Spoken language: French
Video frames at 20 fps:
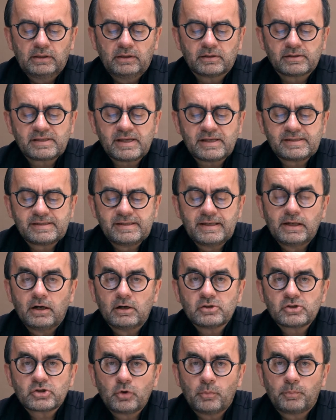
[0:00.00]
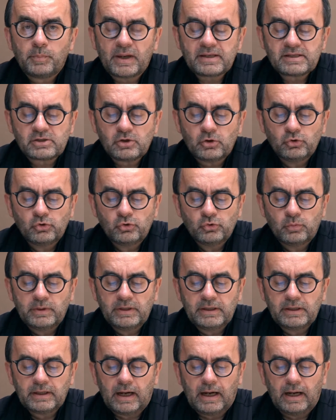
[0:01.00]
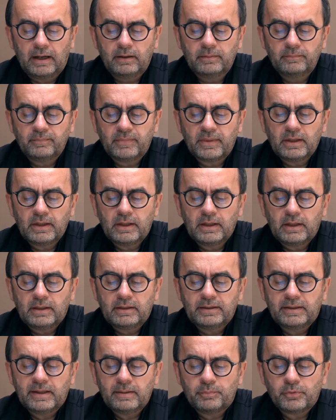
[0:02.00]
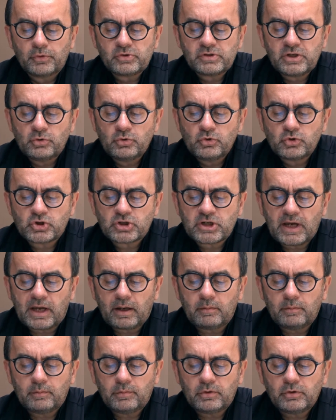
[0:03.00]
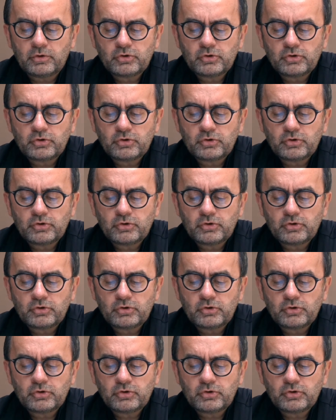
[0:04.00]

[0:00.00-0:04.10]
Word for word: dans un silence que personne n'oubliera, déposer une gerbe